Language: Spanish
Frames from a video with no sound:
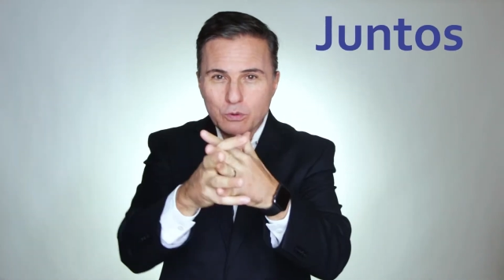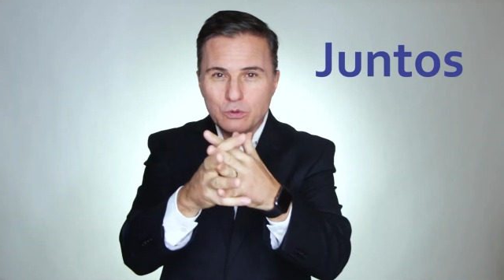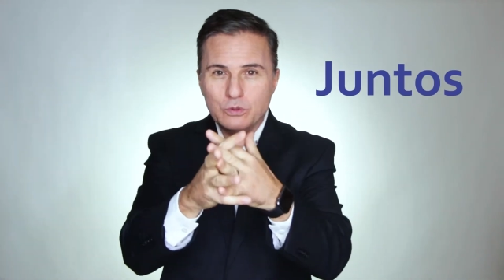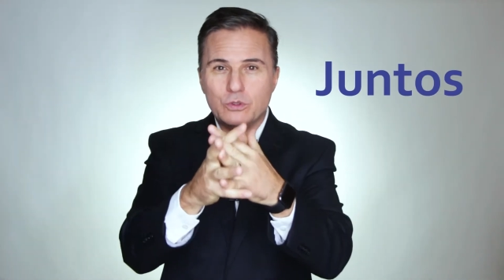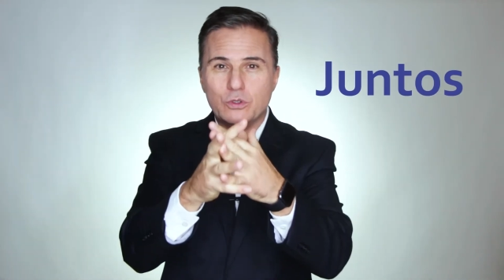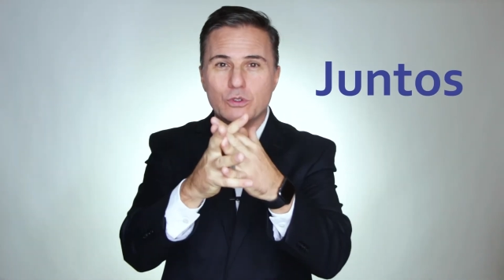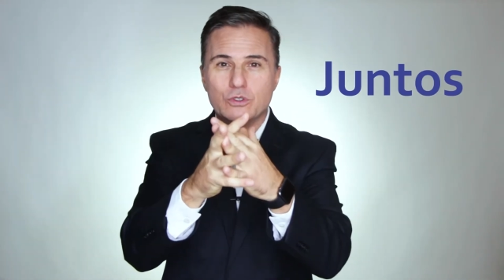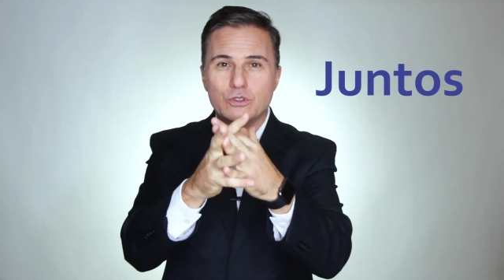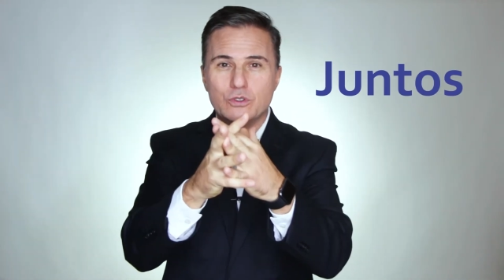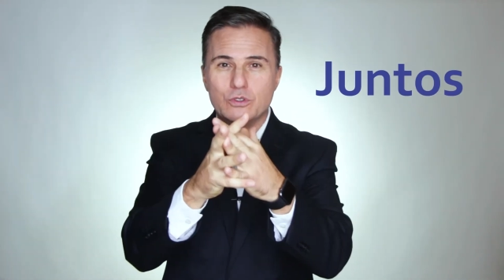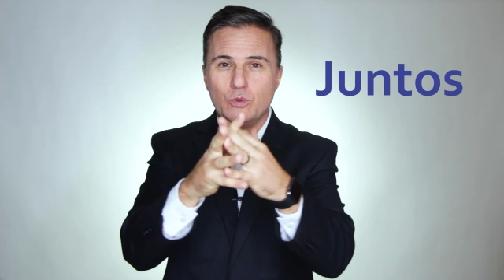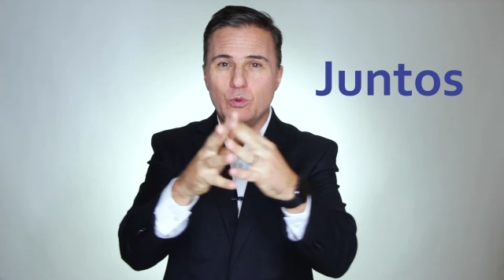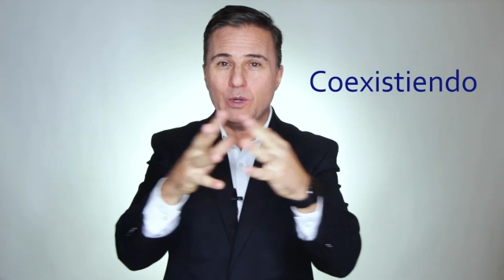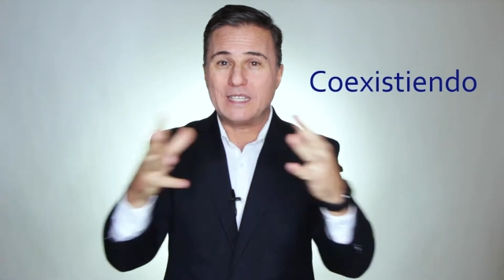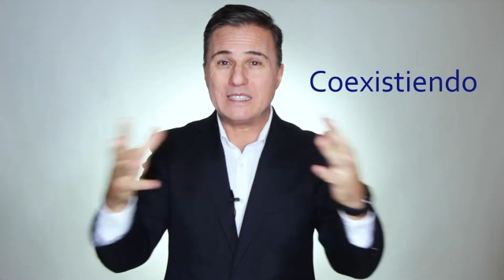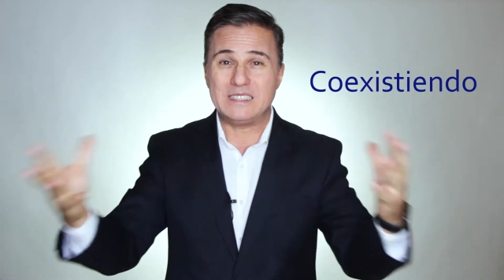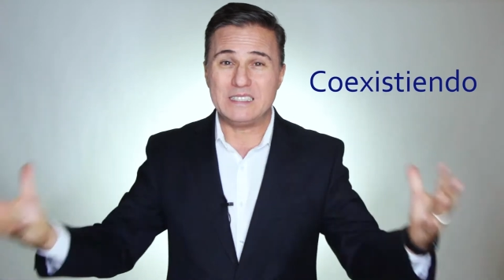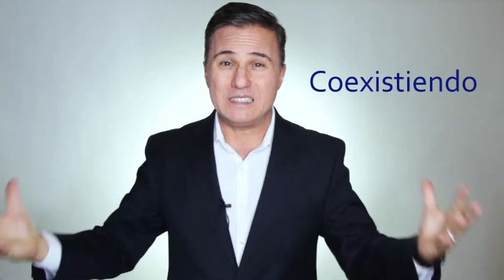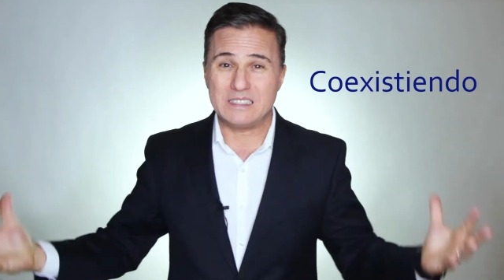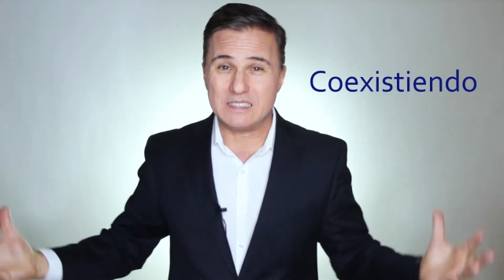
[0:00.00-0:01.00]
juntos,
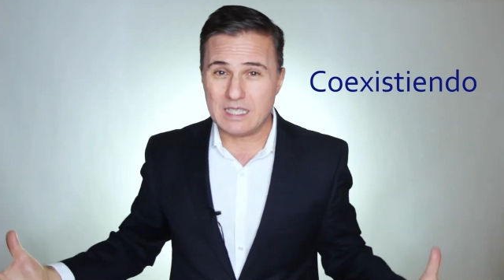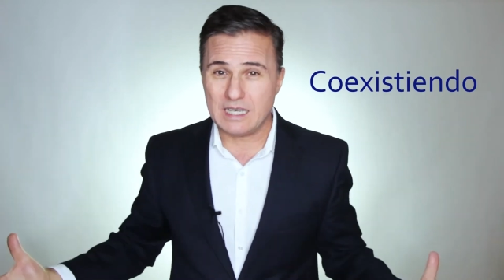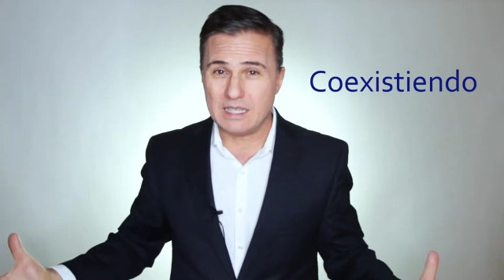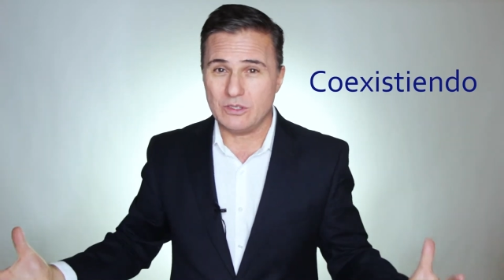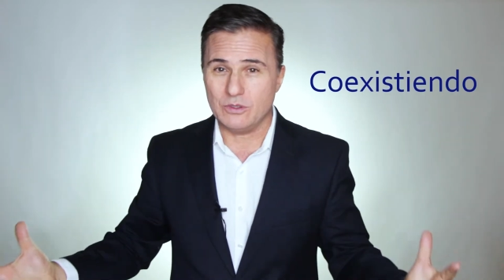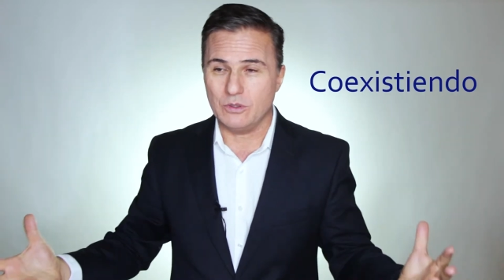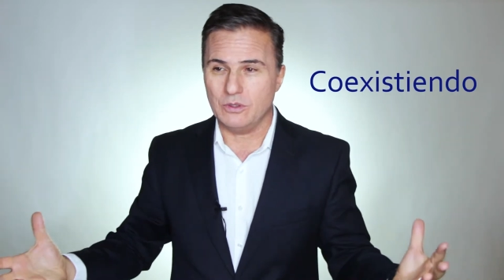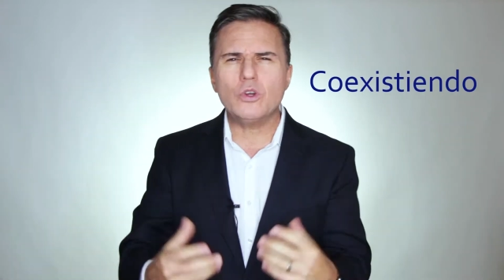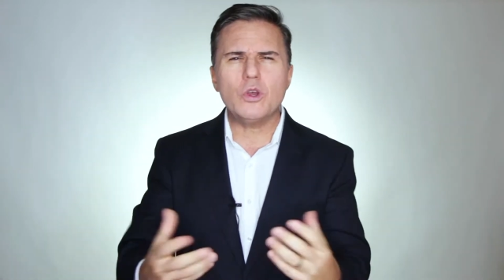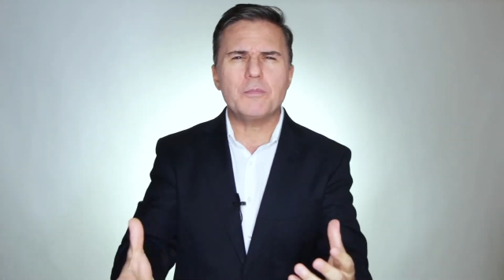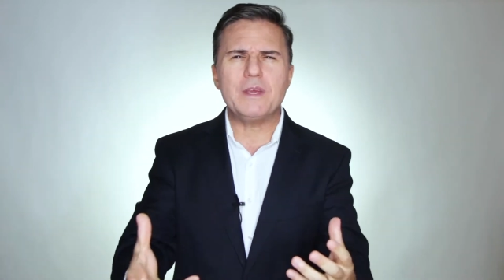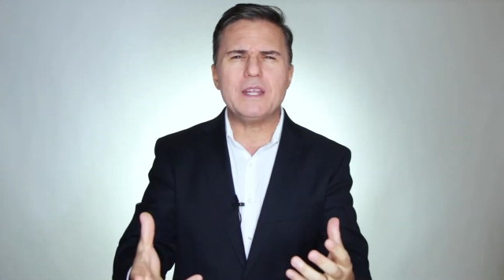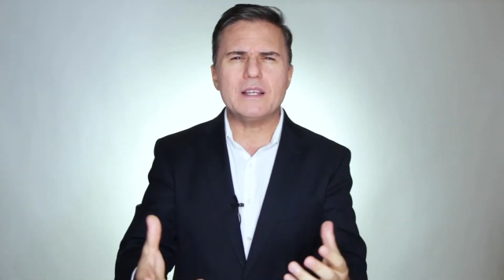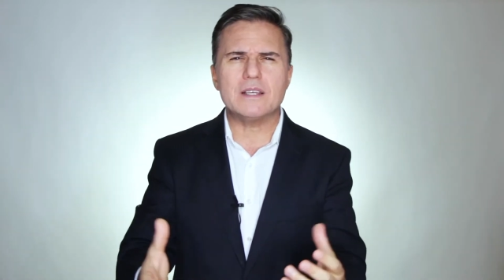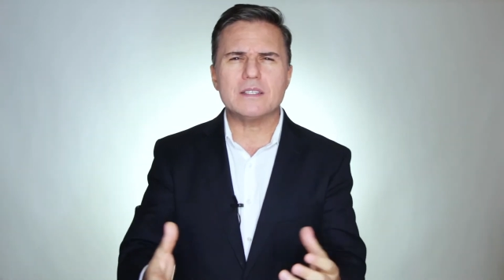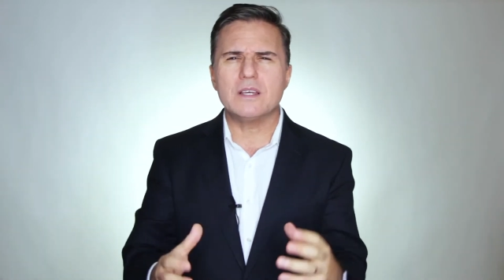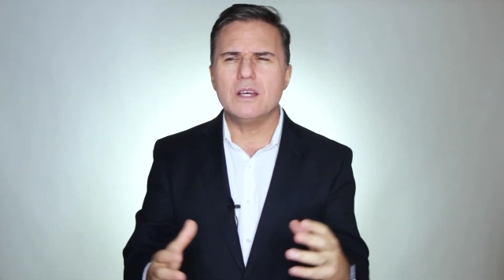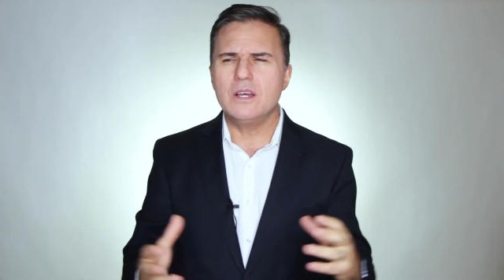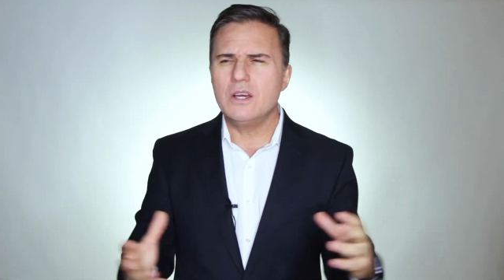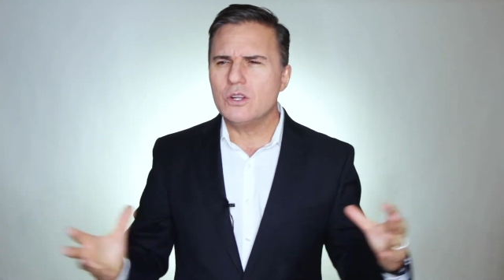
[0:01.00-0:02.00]
coexistiendo. ¿Tú qué
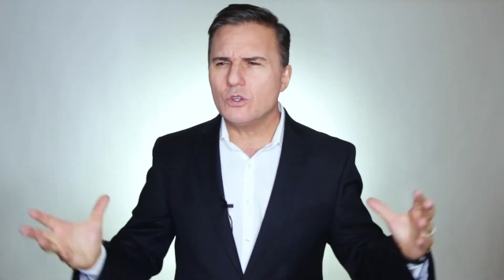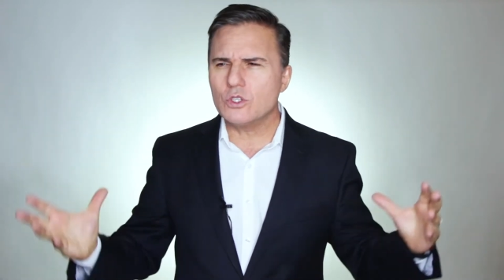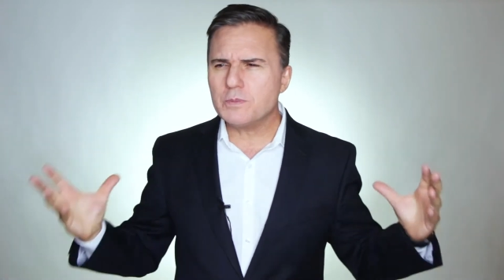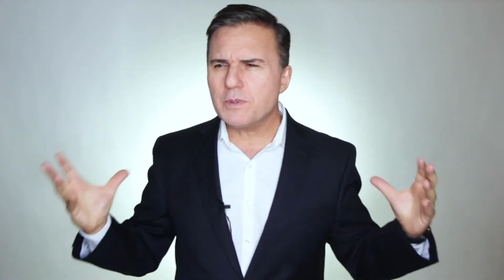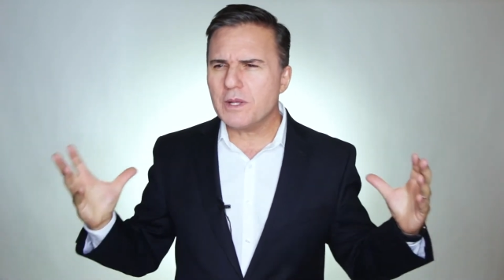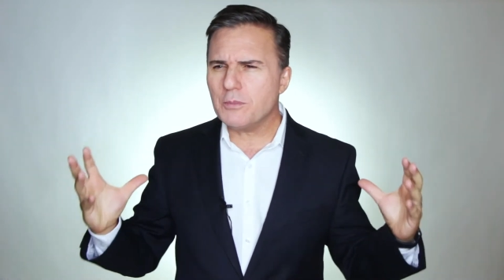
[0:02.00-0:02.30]
opinas?